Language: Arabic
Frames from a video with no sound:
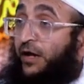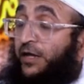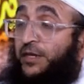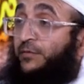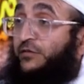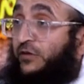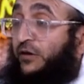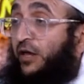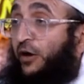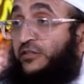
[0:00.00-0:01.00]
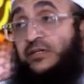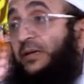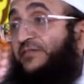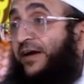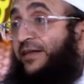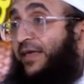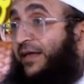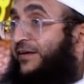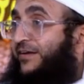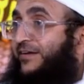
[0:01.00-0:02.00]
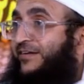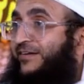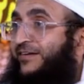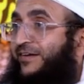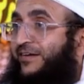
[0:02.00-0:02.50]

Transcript: النبي صلى الله عليه وسلم يفعل ذلك نعم.